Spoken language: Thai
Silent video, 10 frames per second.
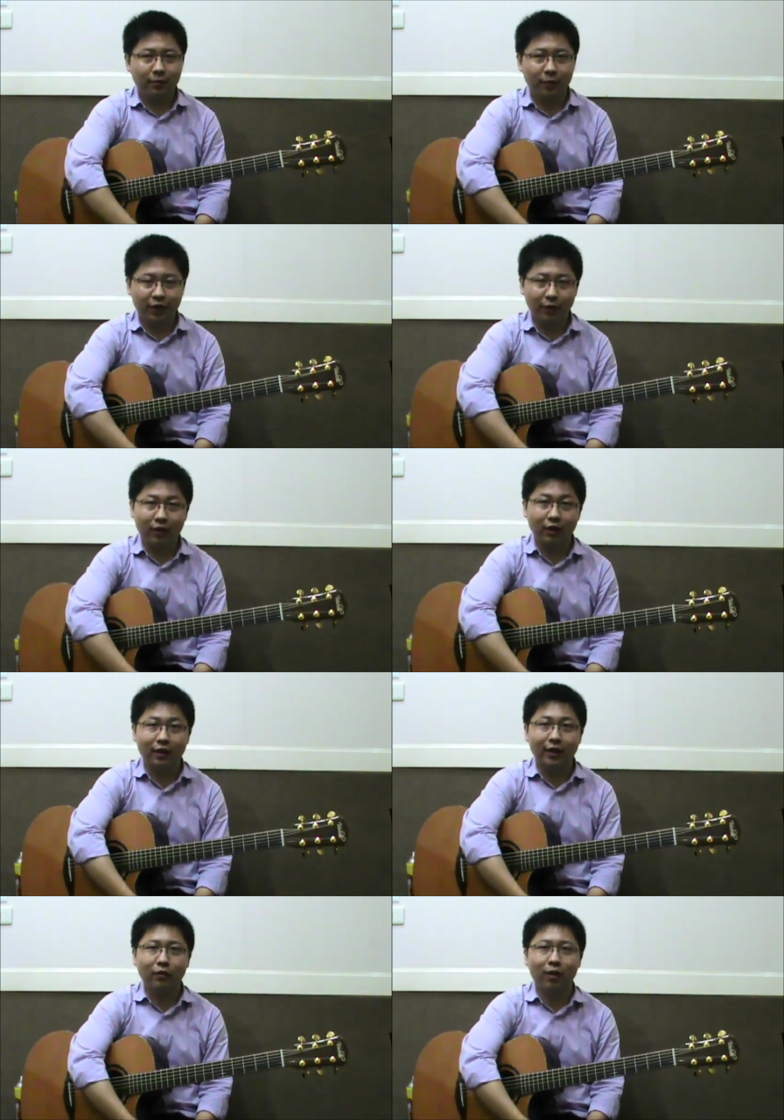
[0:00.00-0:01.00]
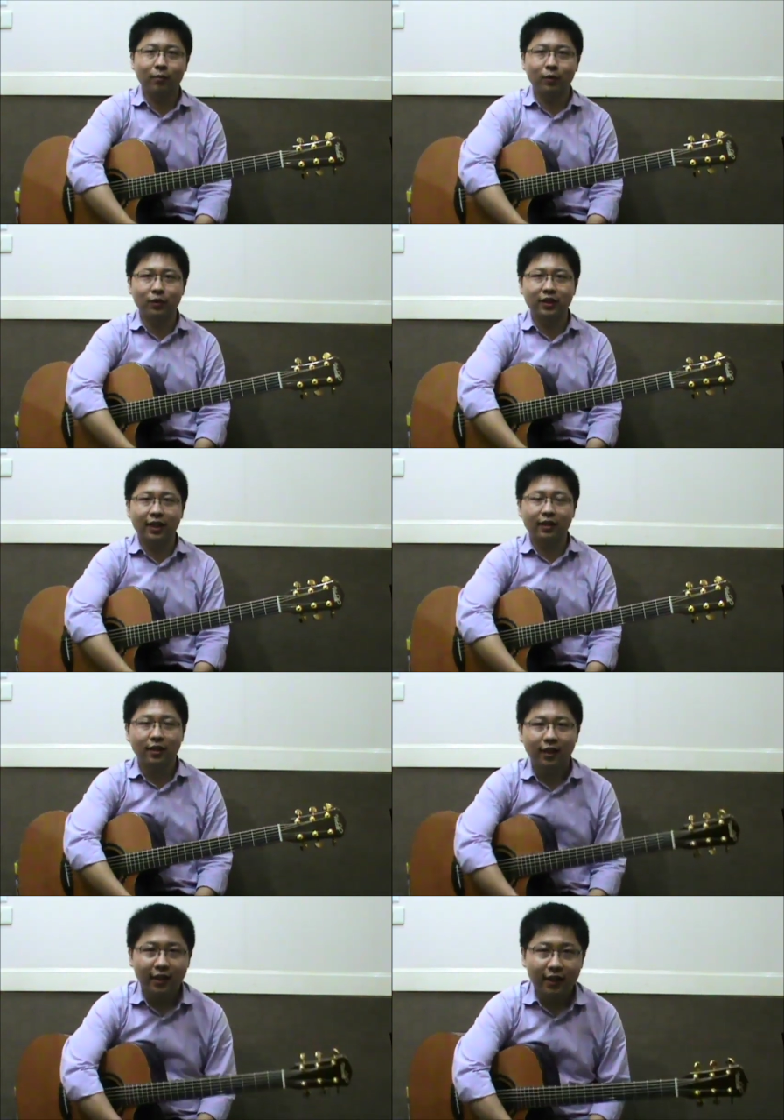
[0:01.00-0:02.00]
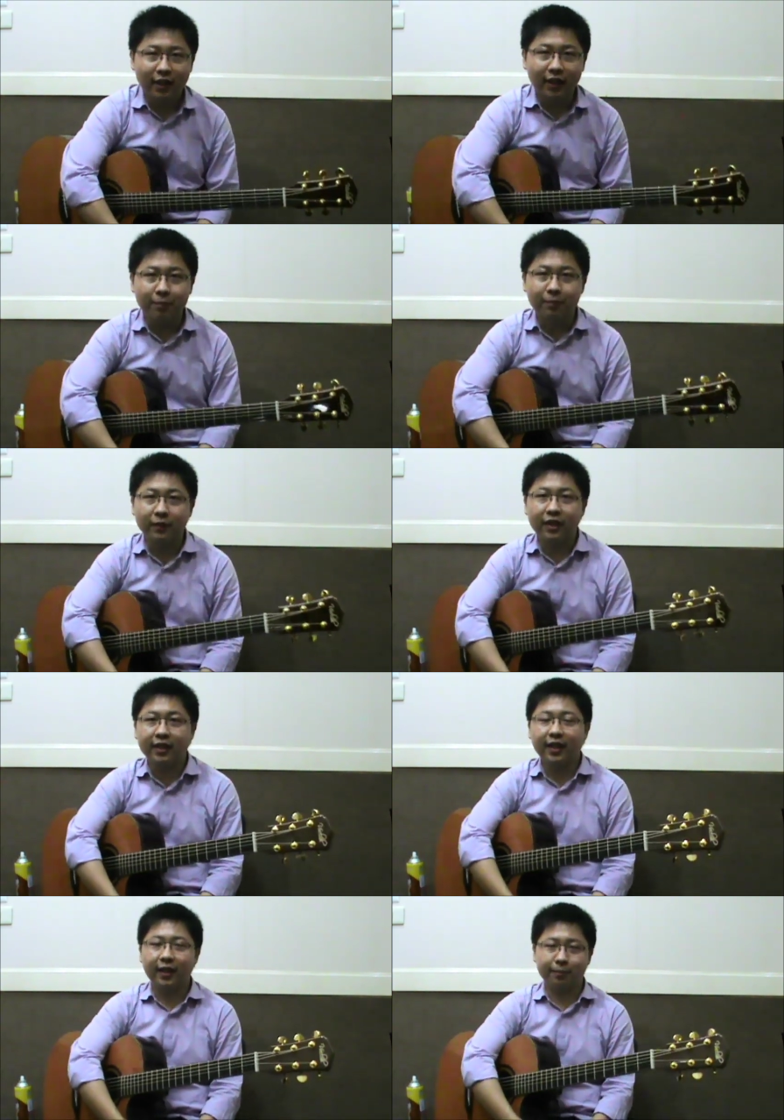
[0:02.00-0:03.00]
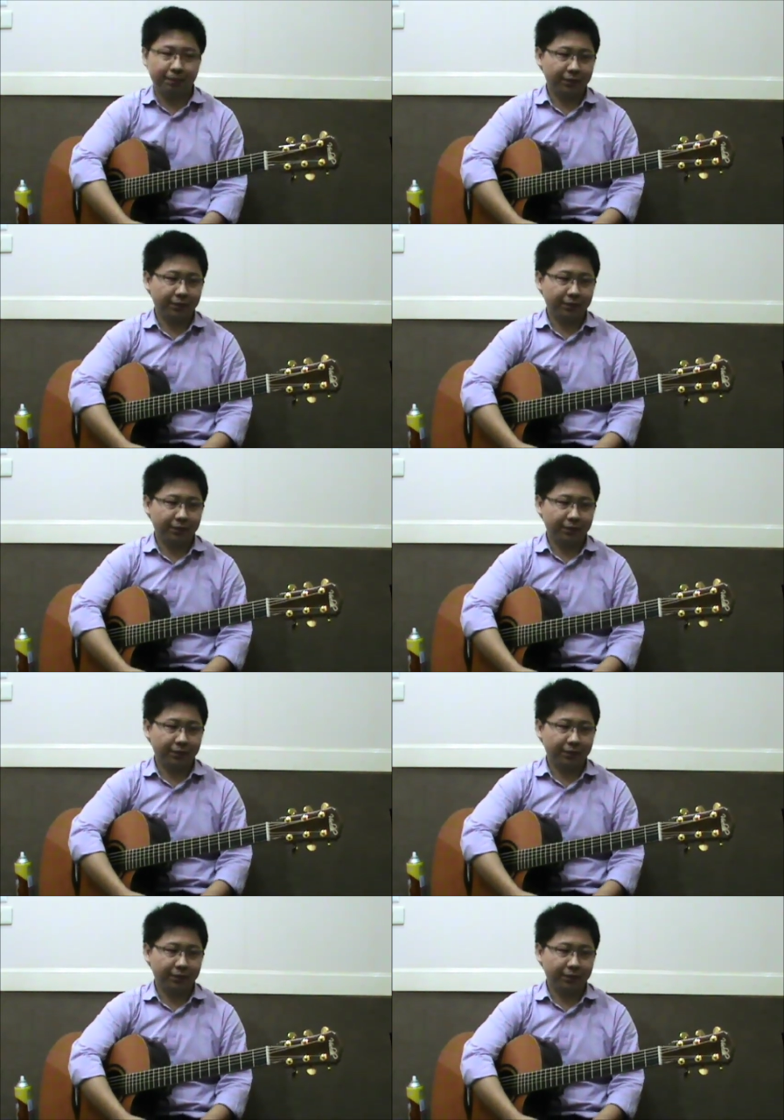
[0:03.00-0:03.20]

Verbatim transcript: ประโยชน์แล้วก็ได้ความรู้จากคลิปนี้นะครับ